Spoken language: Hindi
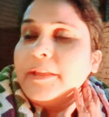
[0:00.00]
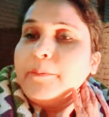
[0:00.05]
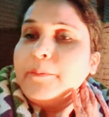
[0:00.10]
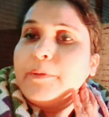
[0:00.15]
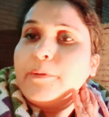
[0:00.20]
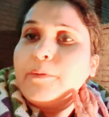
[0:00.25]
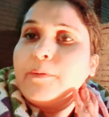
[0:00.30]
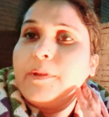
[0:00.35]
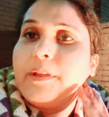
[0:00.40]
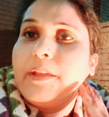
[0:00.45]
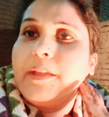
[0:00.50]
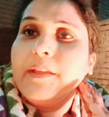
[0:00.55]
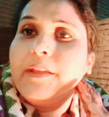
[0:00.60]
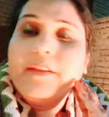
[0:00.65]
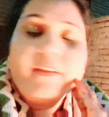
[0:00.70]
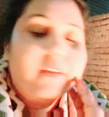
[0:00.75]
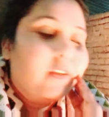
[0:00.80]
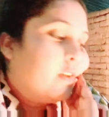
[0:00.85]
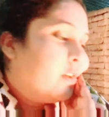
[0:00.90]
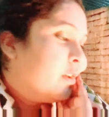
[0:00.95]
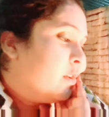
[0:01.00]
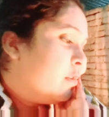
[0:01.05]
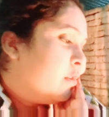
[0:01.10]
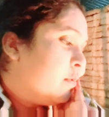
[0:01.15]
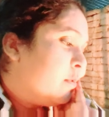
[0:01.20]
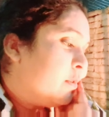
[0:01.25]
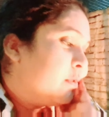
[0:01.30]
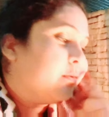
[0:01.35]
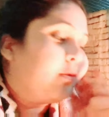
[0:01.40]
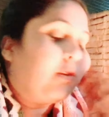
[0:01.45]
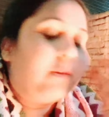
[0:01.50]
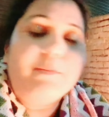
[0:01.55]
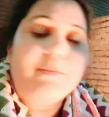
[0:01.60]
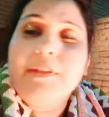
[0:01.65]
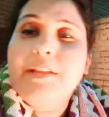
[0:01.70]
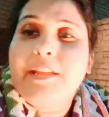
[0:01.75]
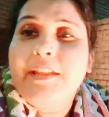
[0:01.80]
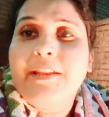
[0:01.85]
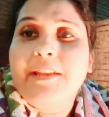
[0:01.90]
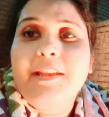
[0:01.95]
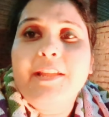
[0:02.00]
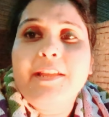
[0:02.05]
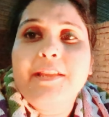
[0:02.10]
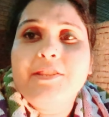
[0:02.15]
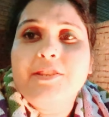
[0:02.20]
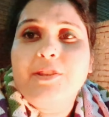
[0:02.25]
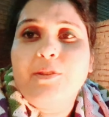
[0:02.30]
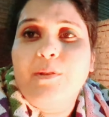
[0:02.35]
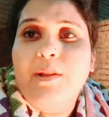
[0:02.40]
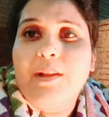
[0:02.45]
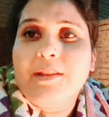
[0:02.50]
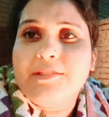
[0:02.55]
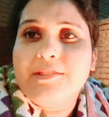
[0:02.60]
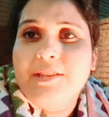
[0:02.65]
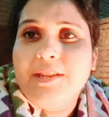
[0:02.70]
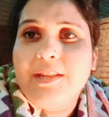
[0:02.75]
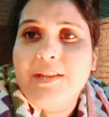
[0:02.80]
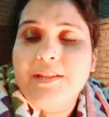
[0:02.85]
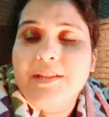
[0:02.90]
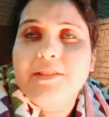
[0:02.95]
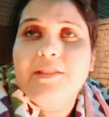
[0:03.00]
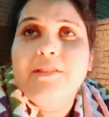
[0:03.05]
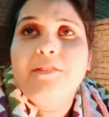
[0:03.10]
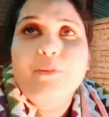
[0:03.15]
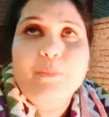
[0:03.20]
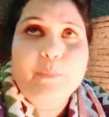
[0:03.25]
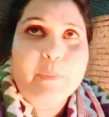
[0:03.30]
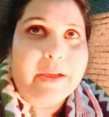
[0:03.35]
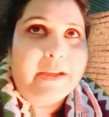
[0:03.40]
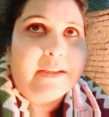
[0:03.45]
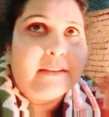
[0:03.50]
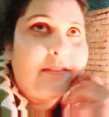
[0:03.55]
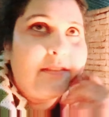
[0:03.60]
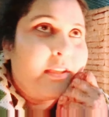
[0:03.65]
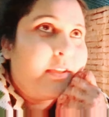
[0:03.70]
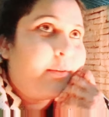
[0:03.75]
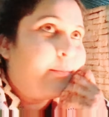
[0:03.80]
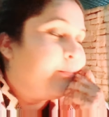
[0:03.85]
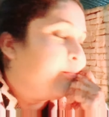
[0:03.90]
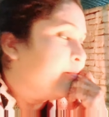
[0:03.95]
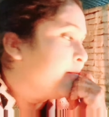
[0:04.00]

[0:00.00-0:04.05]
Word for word: यहीं पर रुक गए तो बस गुलपसा कहने लगी चलो आग जला लेते हैं तो बैठते